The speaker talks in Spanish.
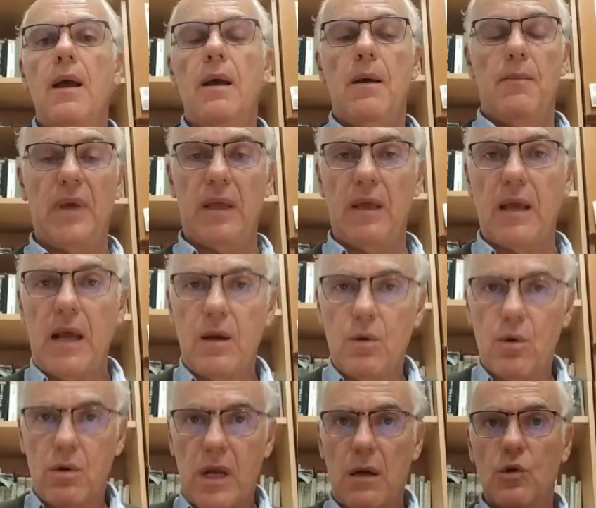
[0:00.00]

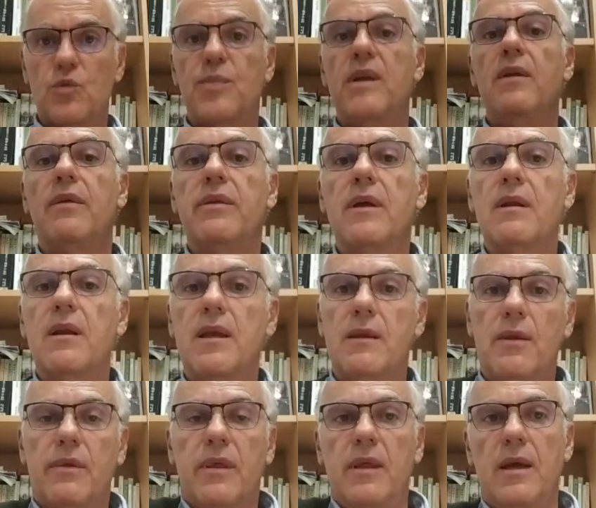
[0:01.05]
mexicano Carlos Pellicer que
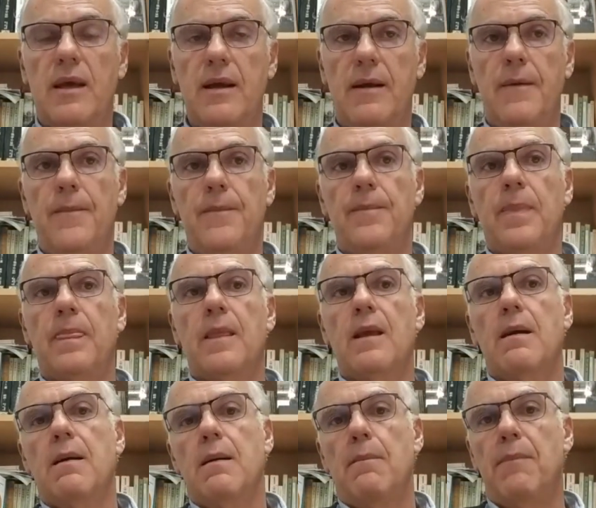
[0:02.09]
decía,
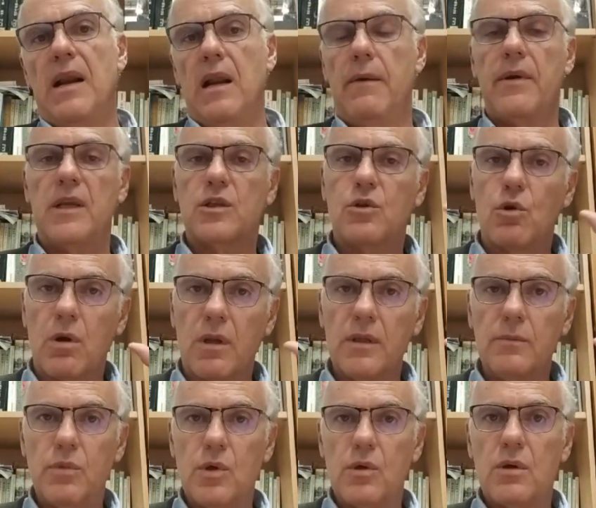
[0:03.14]
palabras con
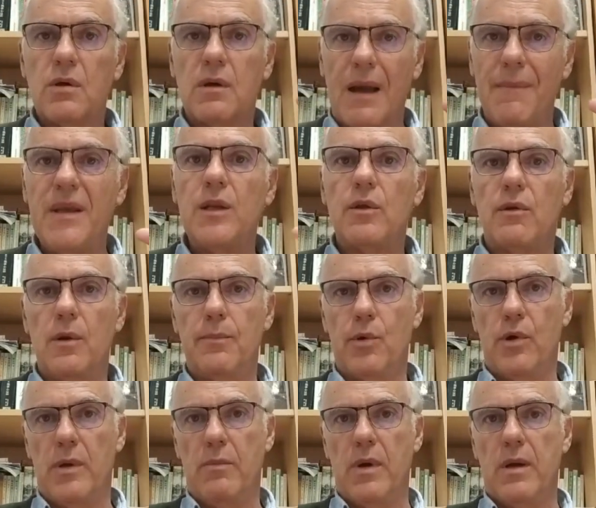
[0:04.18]
ritmo, camino del
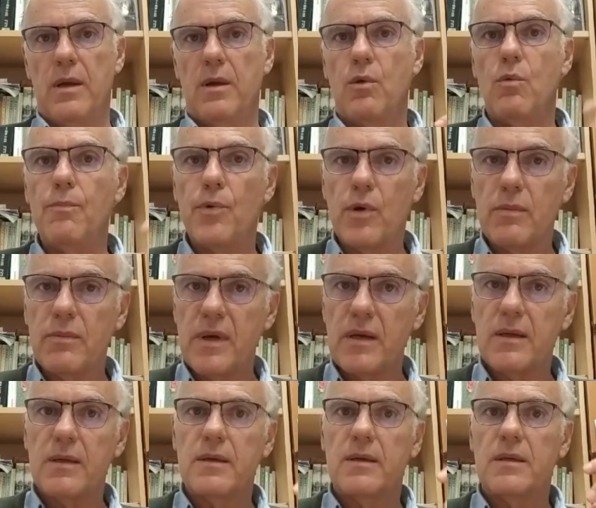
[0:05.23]
poema. Un
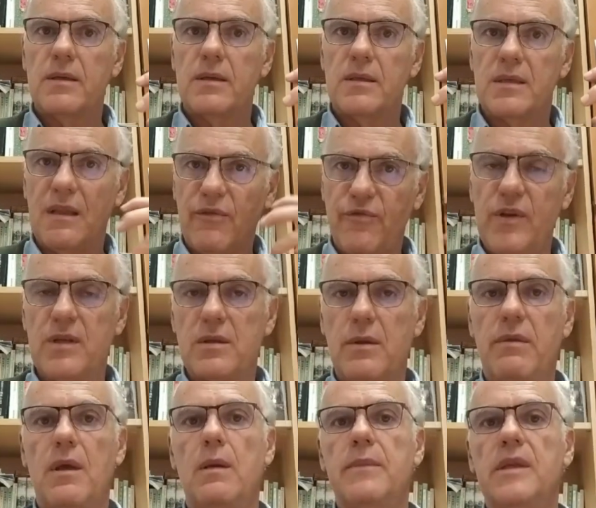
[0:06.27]
poema se define
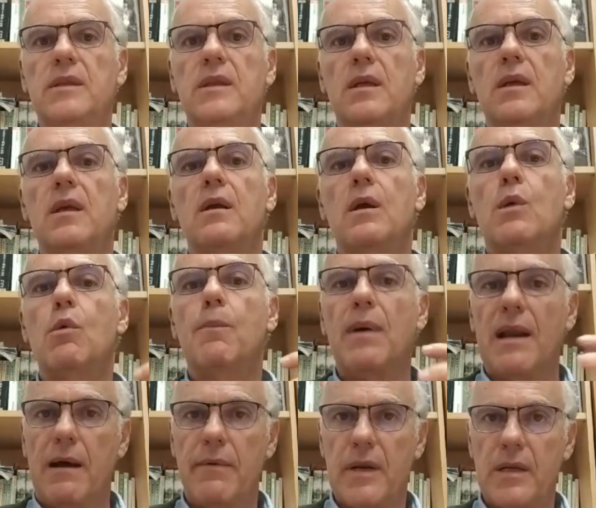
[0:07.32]
esencialmente como
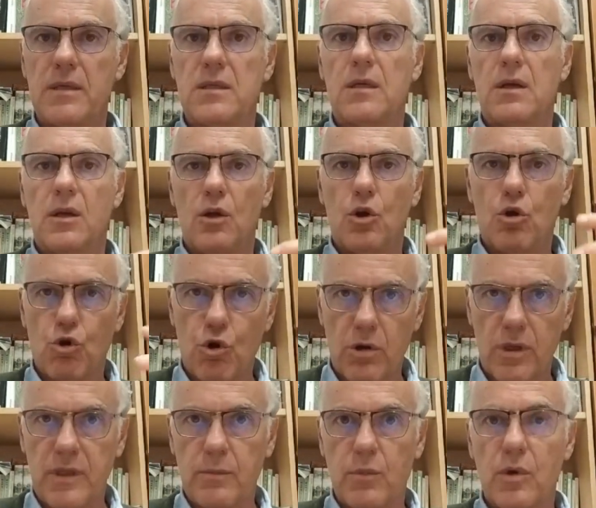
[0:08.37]
palabras con
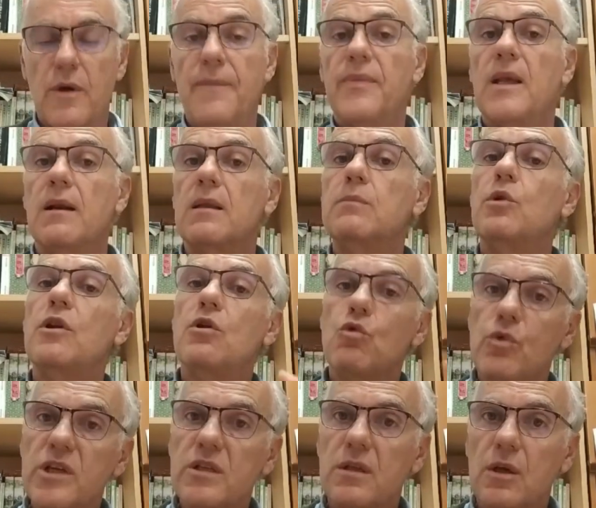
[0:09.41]
ritmo. El ritmo
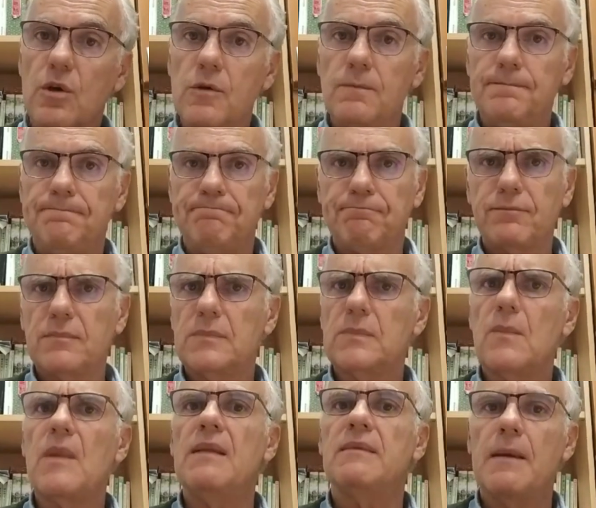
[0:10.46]
lingüístico
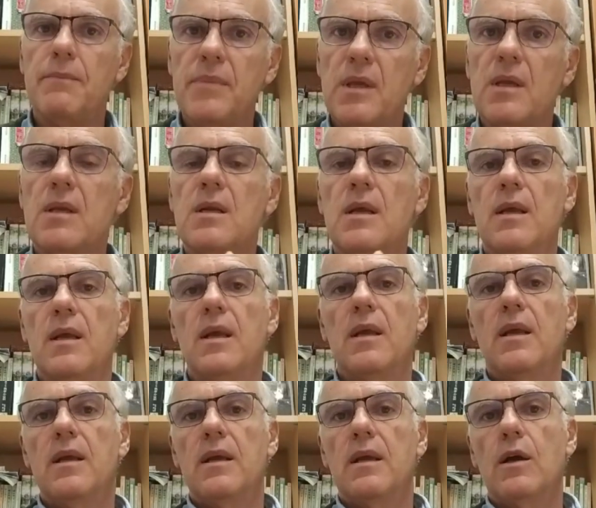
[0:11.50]
también
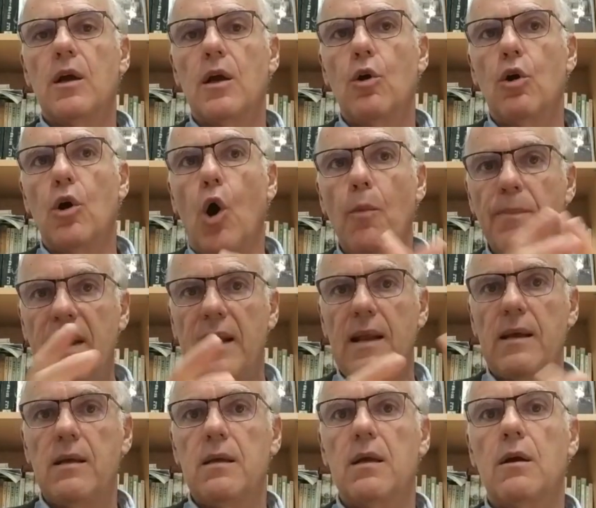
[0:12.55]

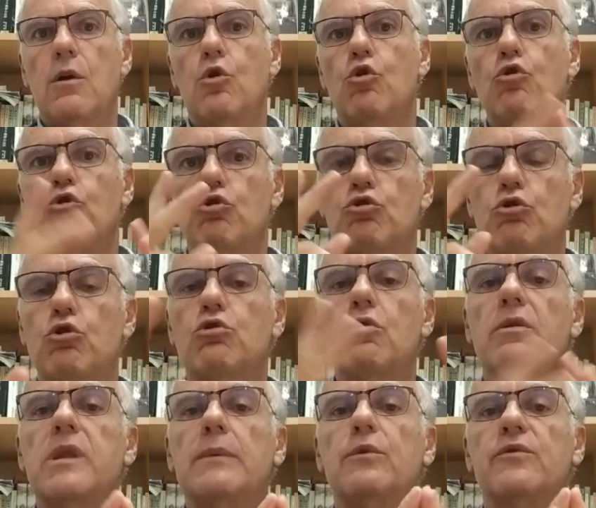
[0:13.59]
opera con los dos conceptos